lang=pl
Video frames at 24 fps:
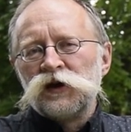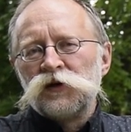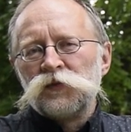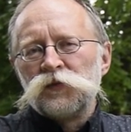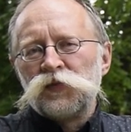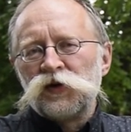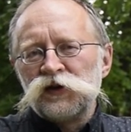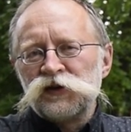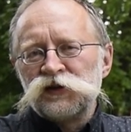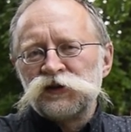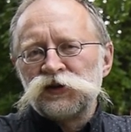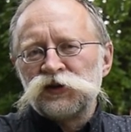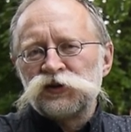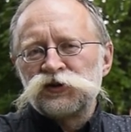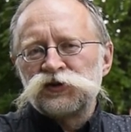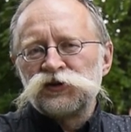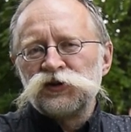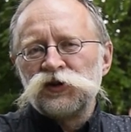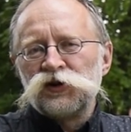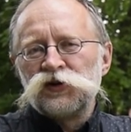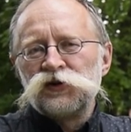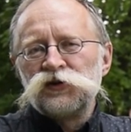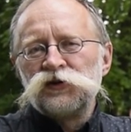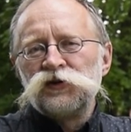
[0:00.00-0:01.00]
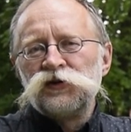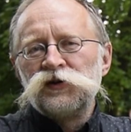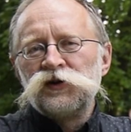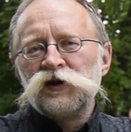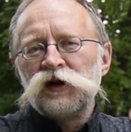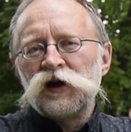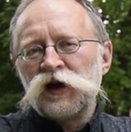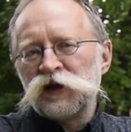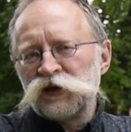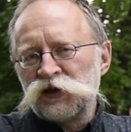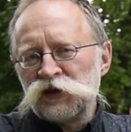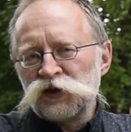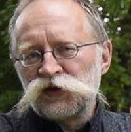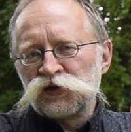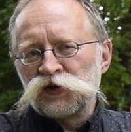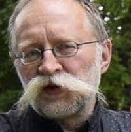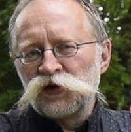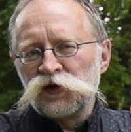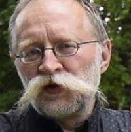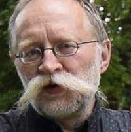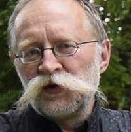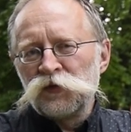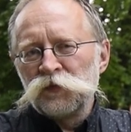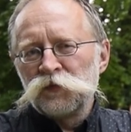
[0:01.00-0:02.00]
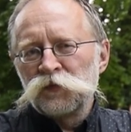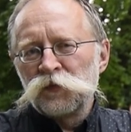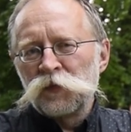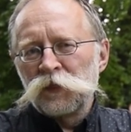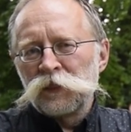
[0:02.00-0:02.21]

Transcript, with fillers: polityczną agitką,